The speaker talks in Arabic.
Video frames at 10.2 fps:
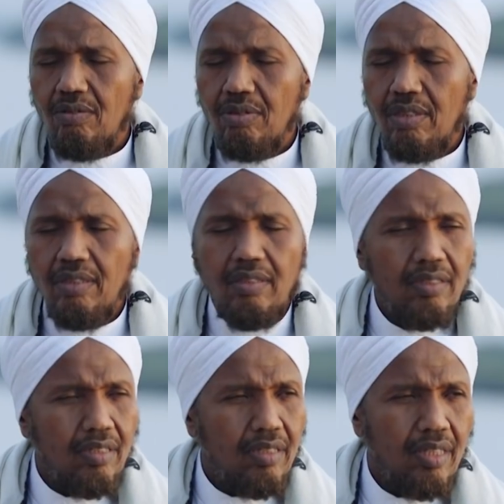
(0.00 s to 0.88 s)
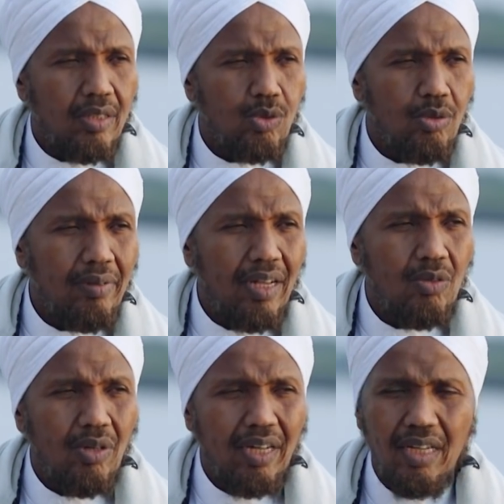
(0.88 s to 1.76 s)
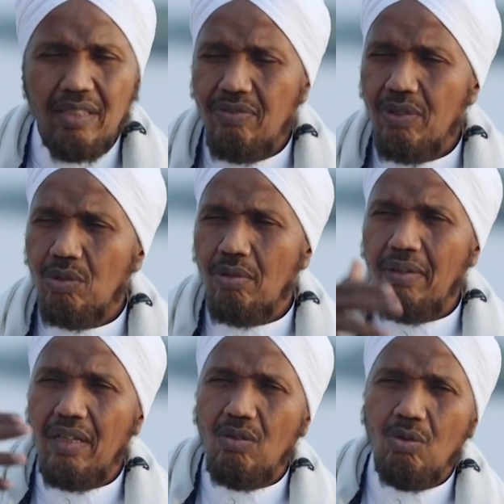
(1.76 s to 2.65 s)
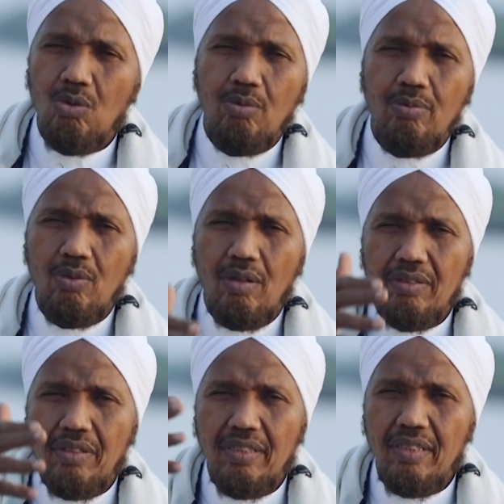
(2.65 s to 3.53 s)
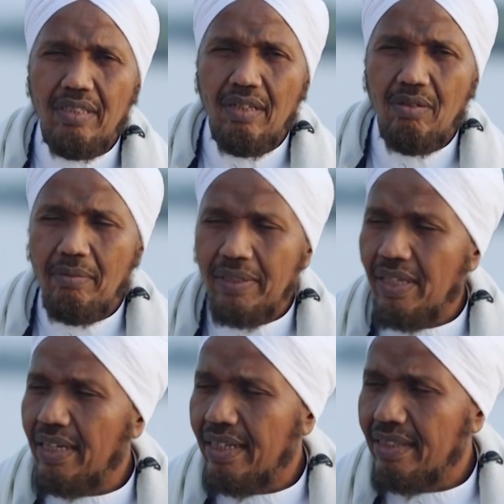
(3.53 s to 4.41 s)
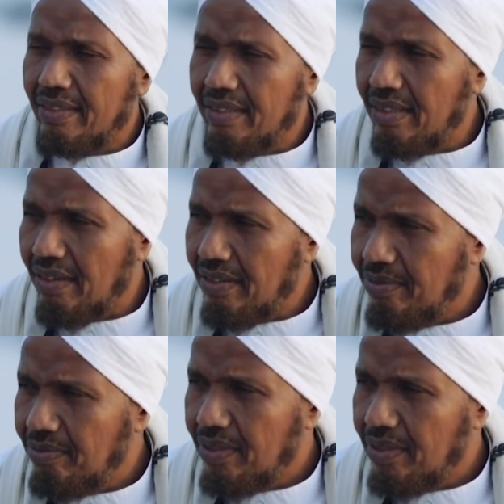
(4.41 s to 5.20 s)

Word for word: في إلى الصومال وكانت في الصومال حروب شديدة ومشاكل كثيرة